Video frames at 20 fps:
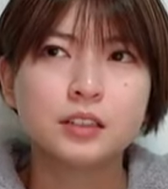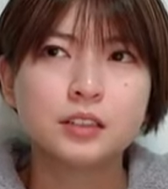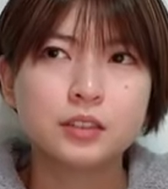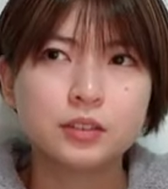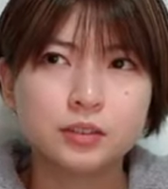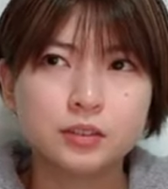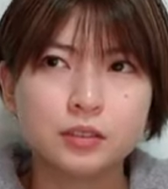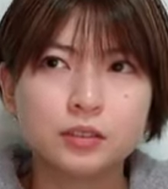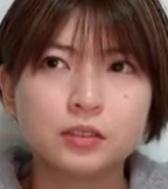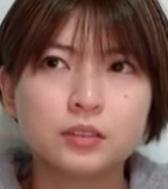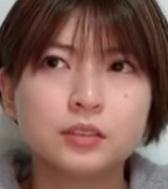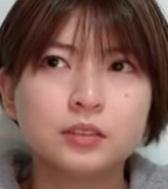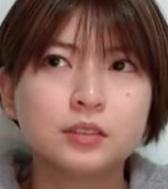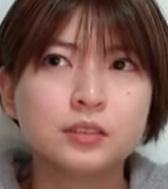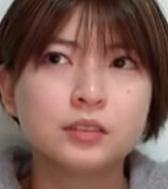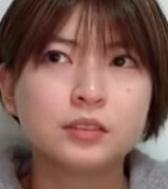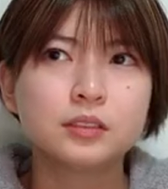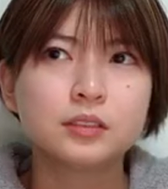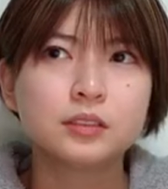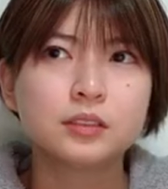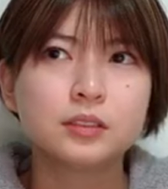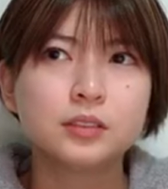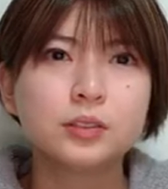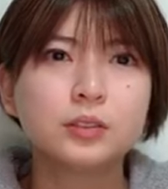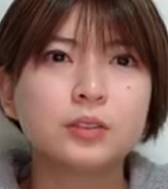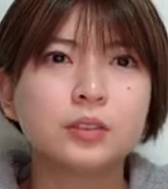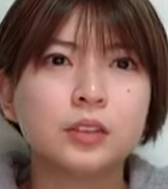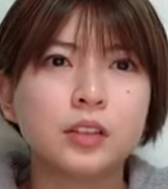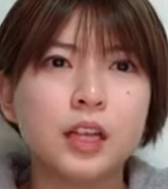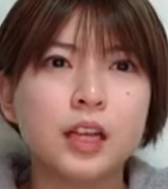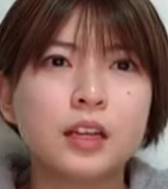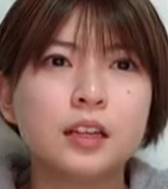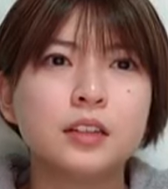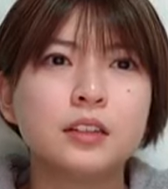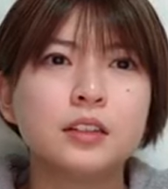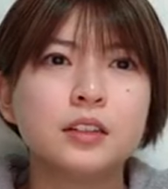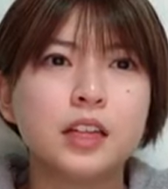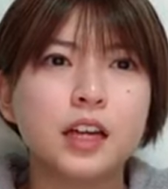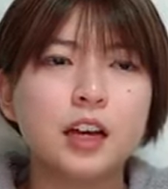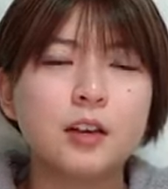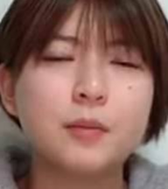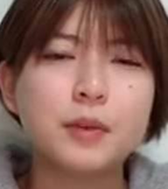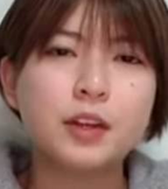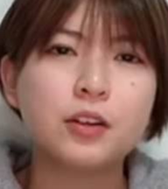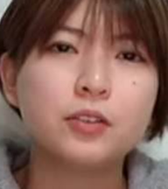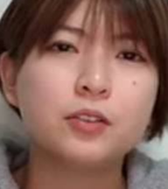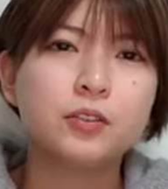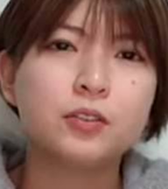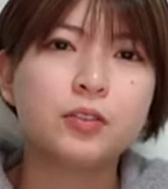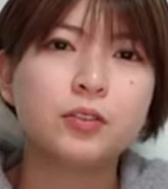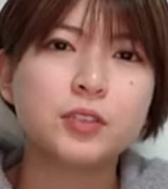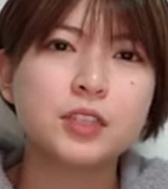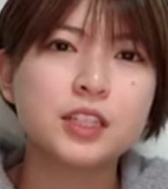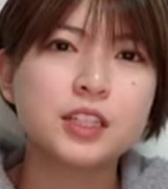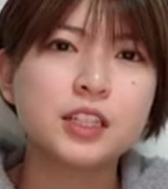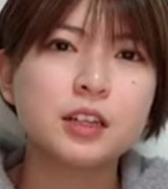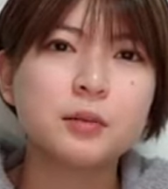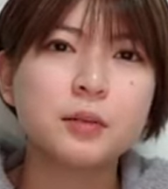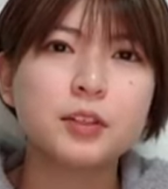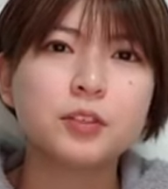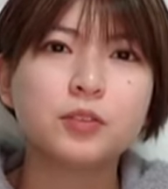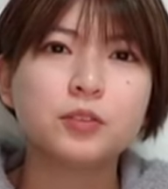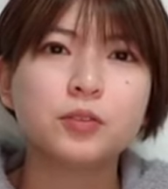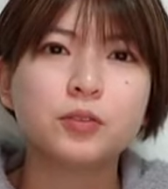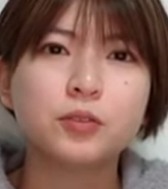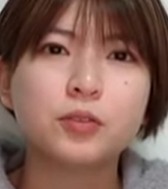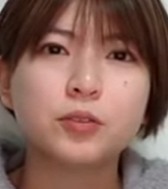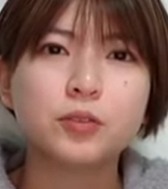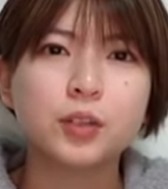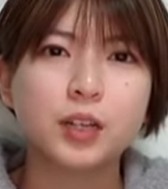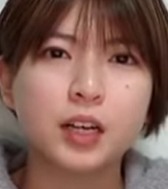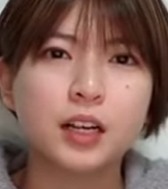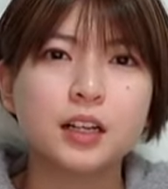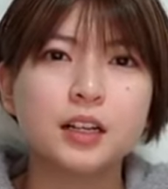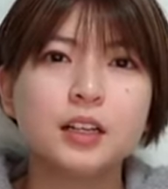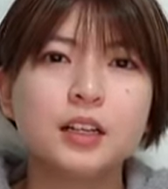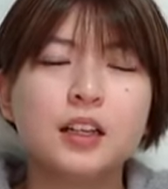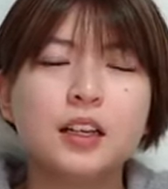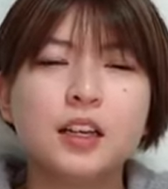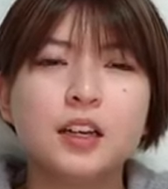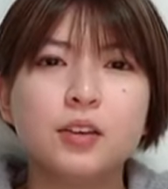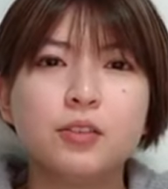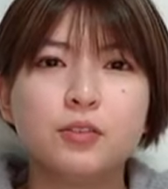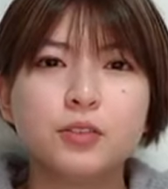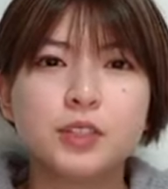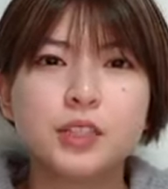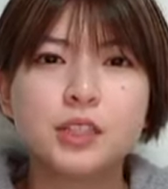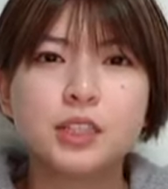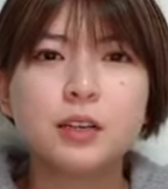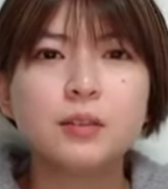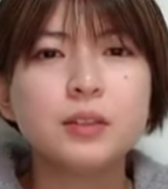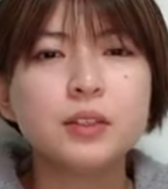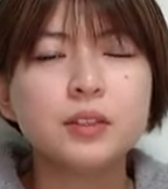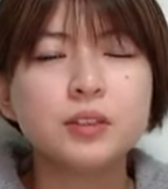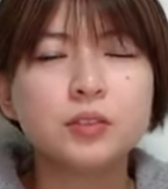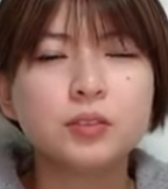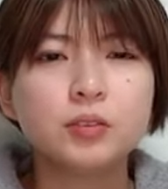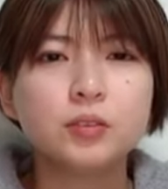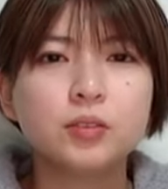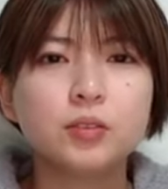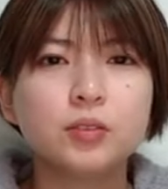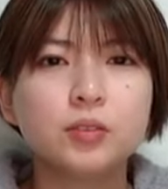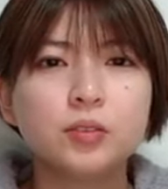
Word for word: そうちょっとねダーメロの落ちサビのところか落ちサビのとこ